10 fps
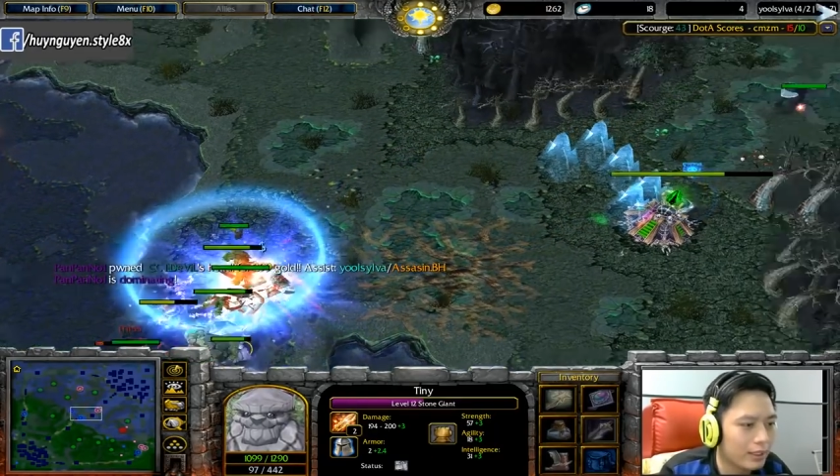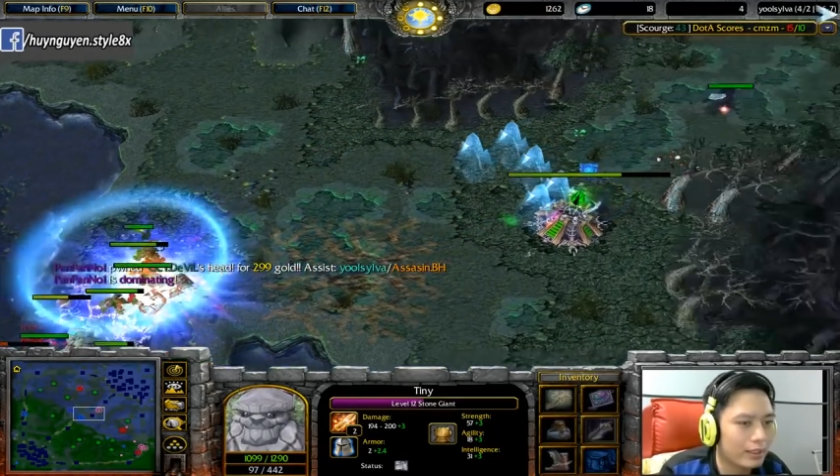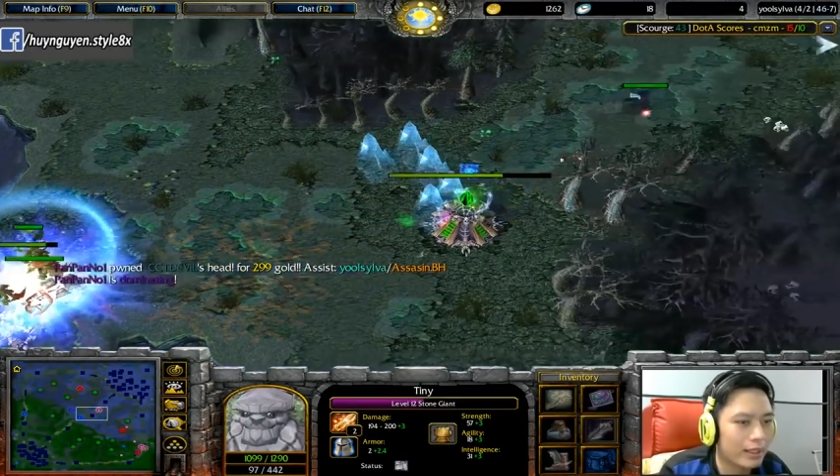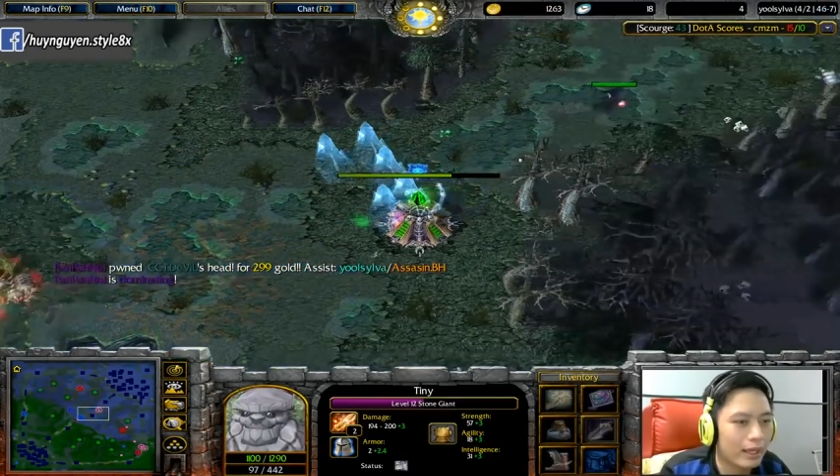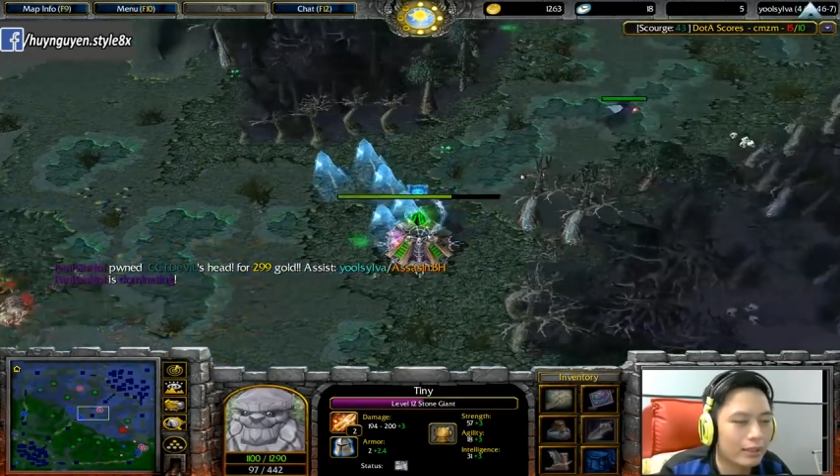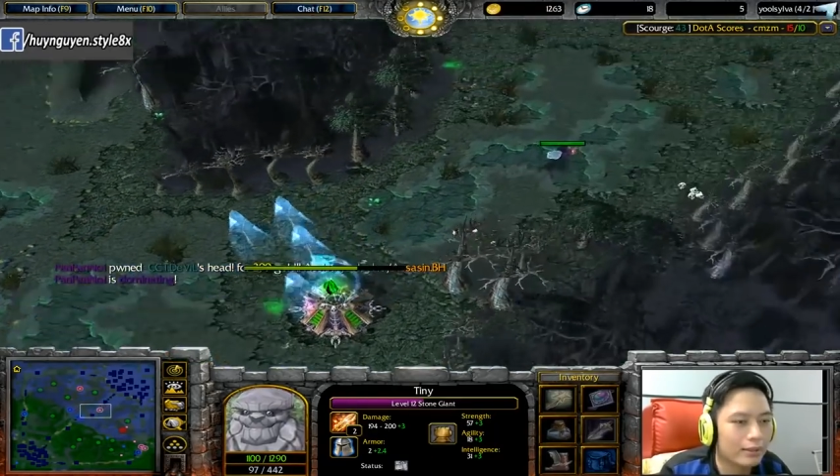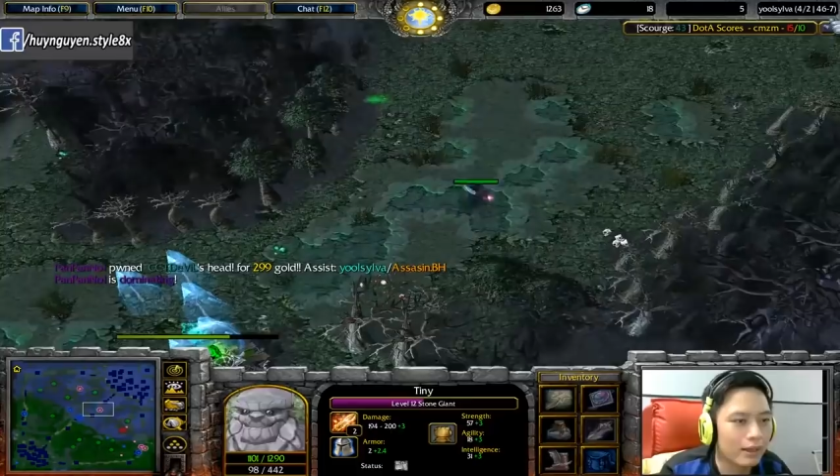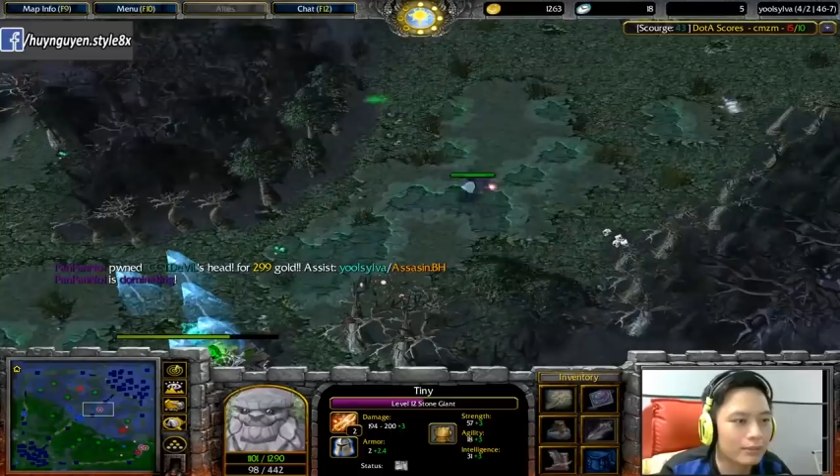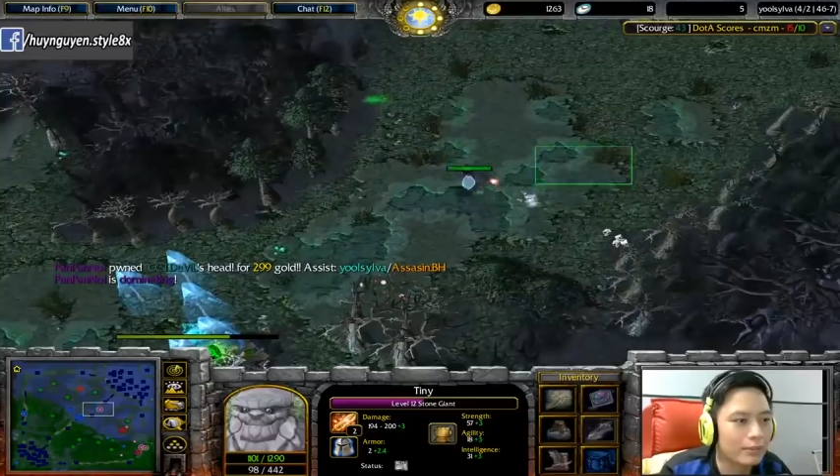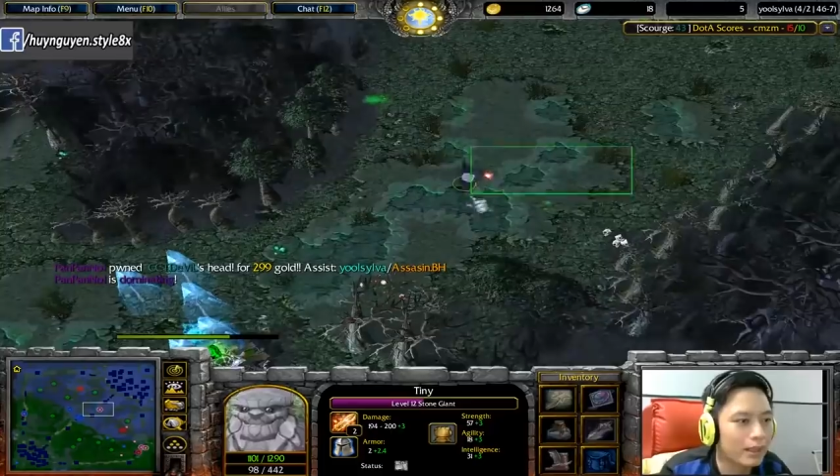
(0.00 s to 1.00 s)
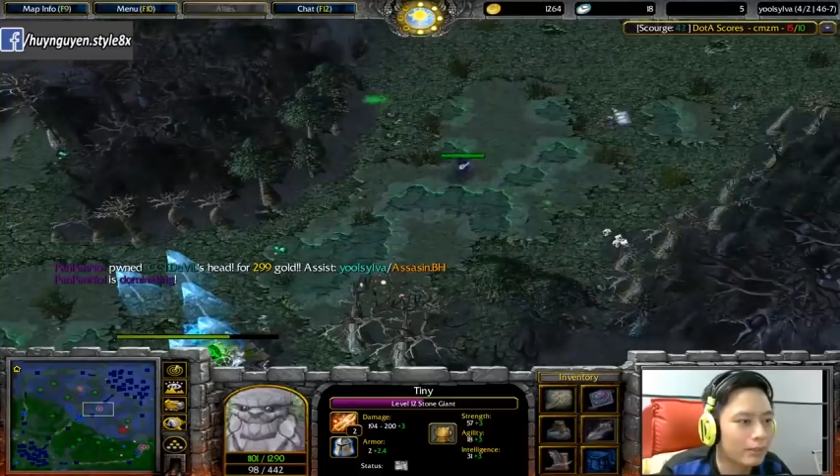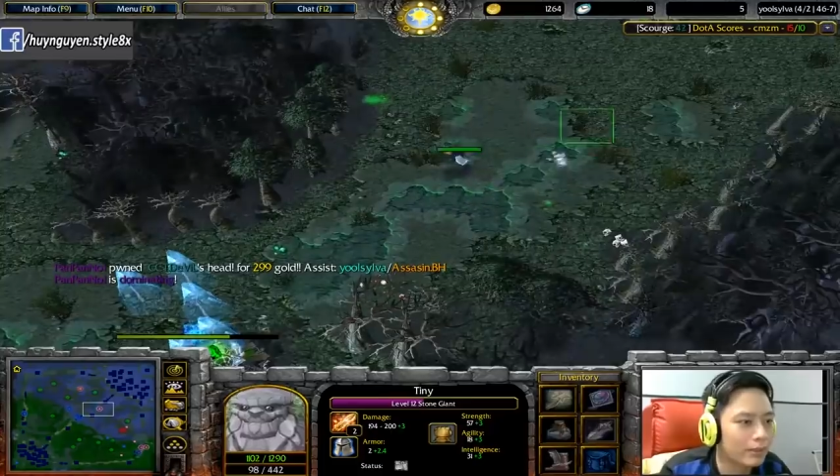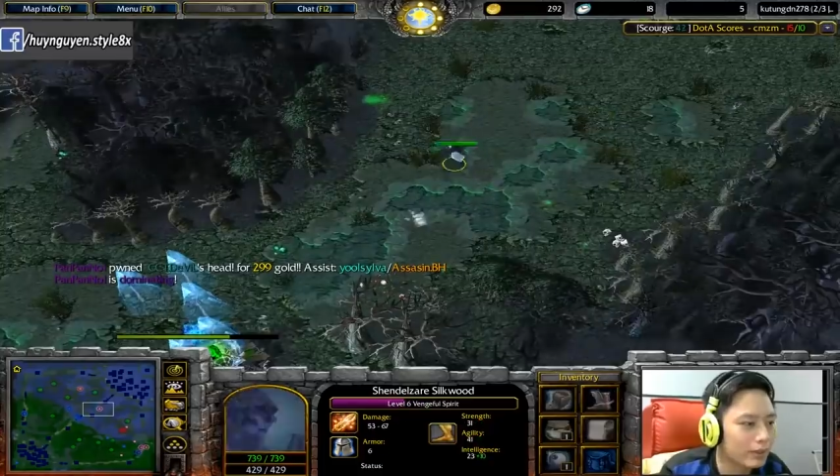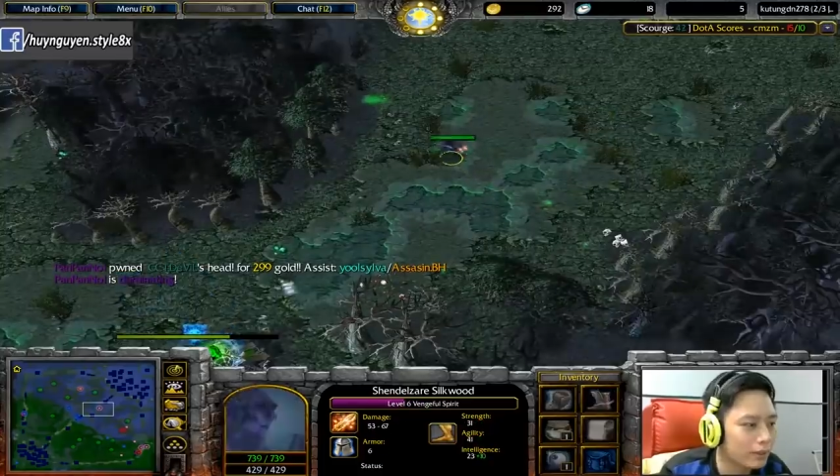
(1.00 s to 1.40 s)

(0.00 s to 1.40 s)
tiếp nila lên đường và là một